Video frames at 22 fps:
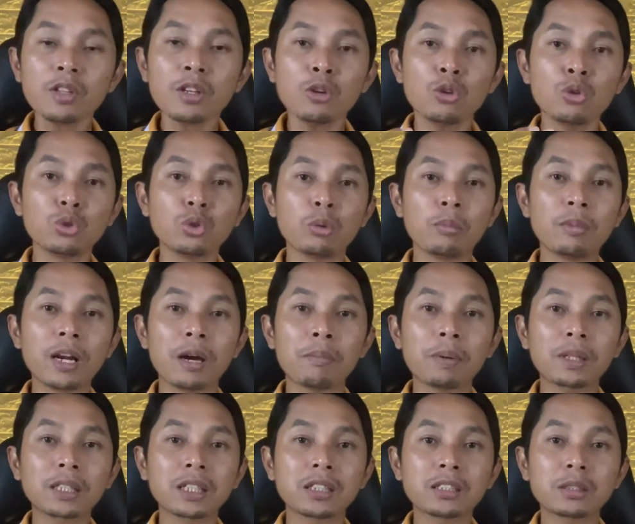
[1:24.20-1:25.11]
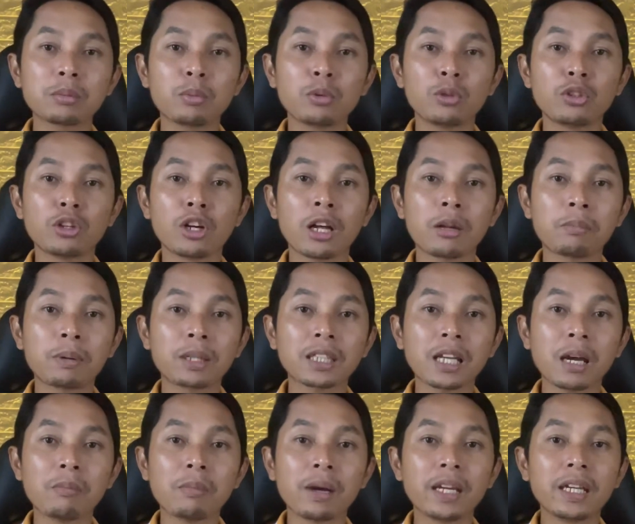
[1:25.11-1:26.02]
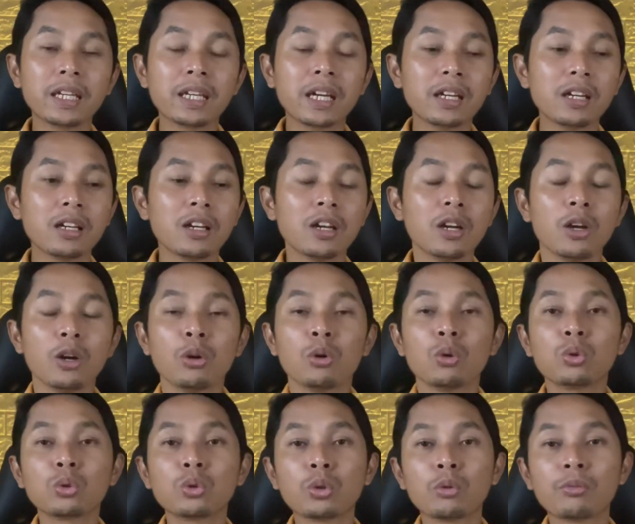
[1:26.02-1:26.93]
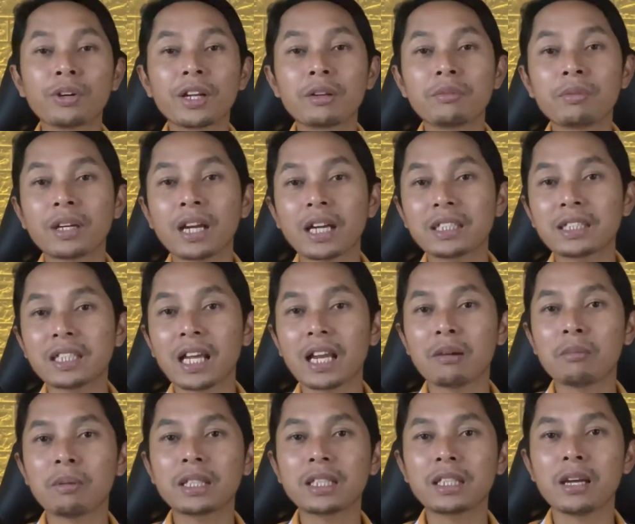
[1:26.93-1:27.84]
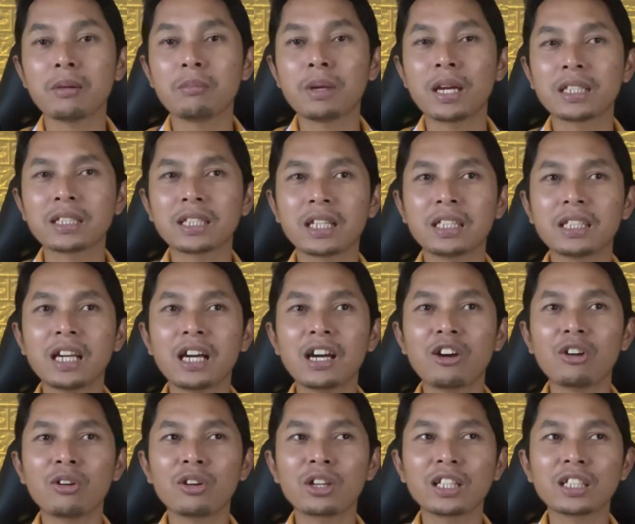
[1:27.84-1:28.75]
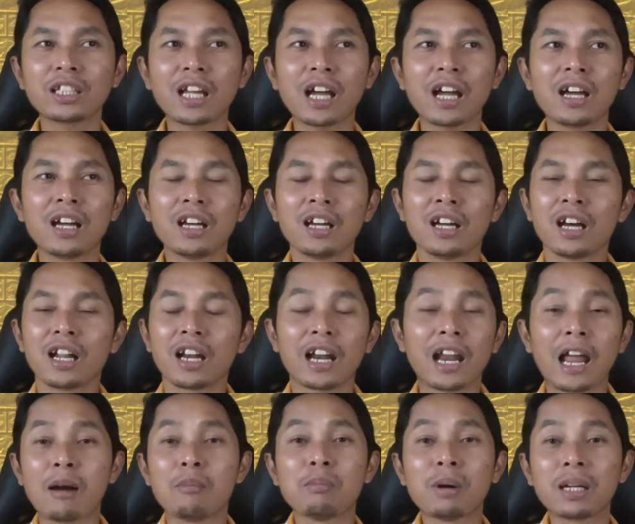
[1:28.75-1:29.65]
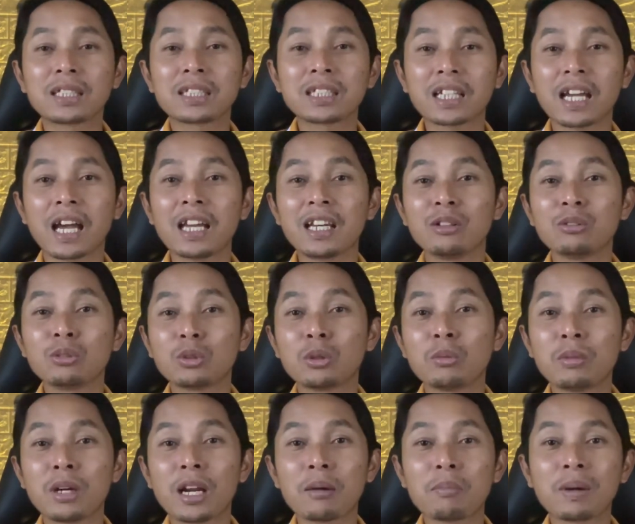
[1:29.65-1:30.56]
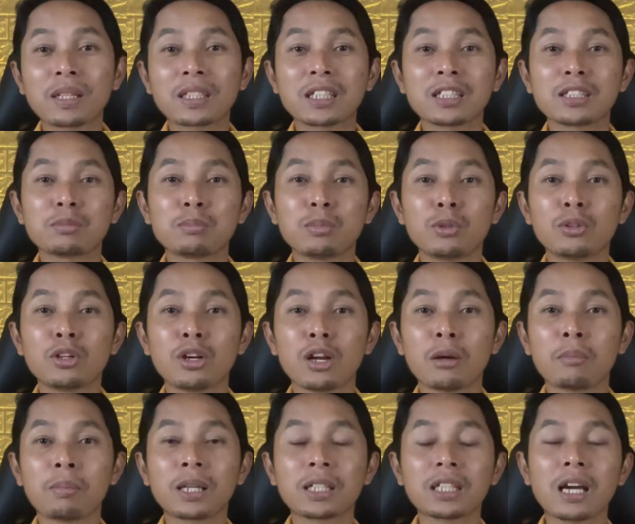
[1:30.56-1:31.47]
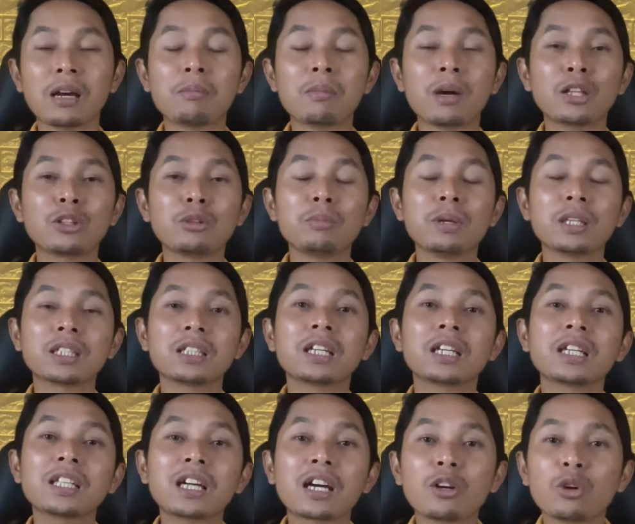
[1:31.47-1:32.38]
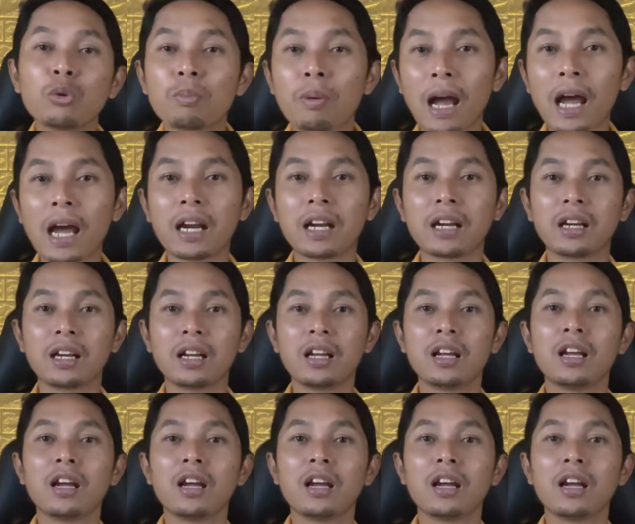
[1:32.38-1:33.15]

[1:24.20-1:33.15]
untuk mendapatkan 10 dolar pertama ini kan untuk verifikasi alamat ya biasanya kalau kita lambat sekali untuk mendapatkan 10 dolar pertama itu biasanya kita kelupaan